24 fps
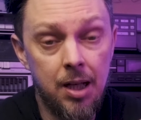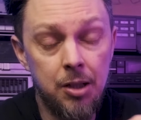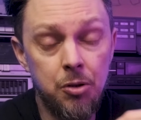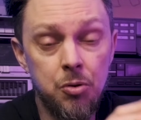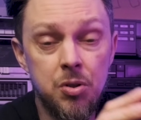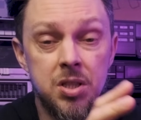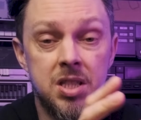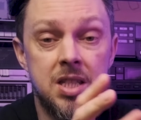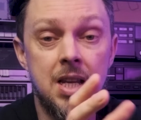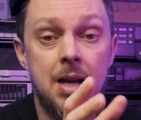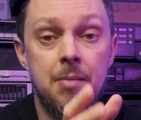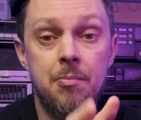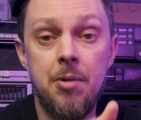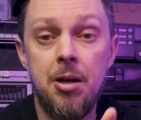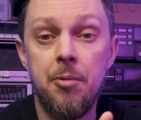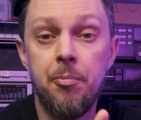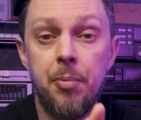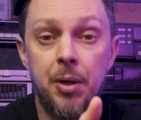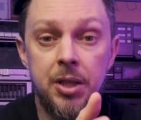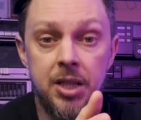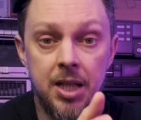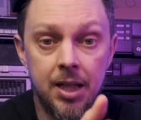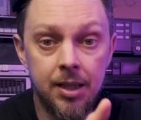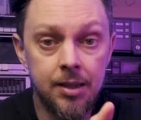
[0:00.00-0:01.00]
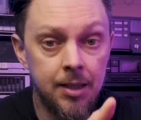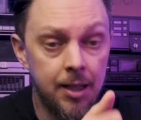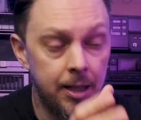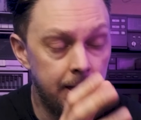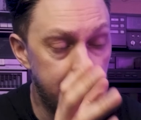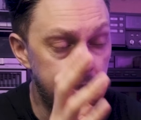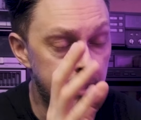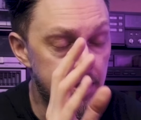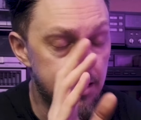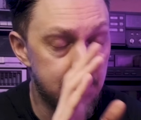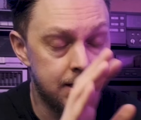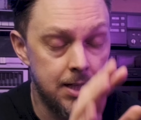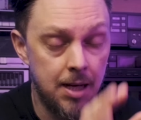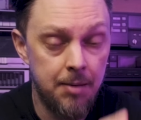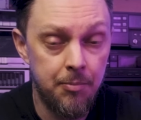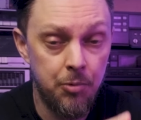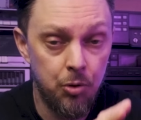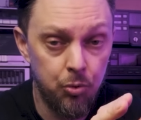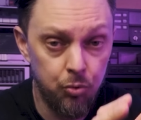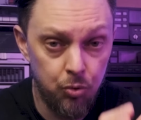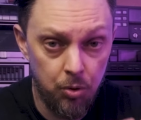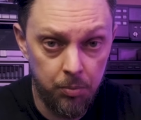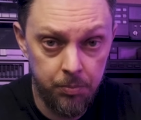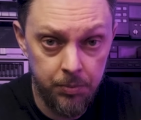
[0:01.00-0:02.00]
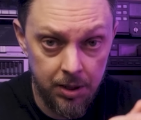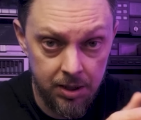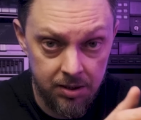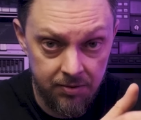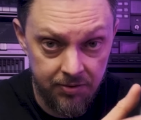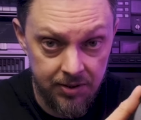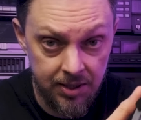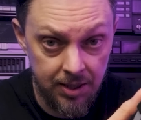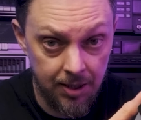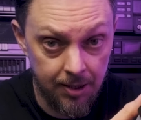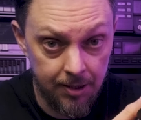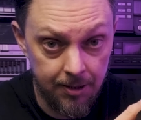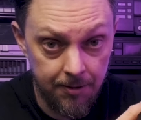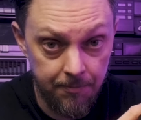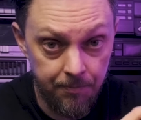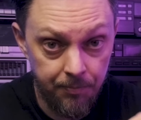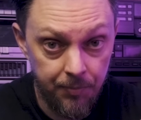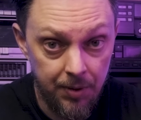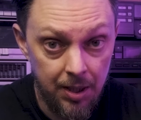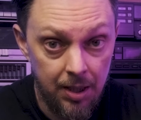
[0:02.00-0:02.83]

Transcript: оно самое понятное и самое удобное из всех.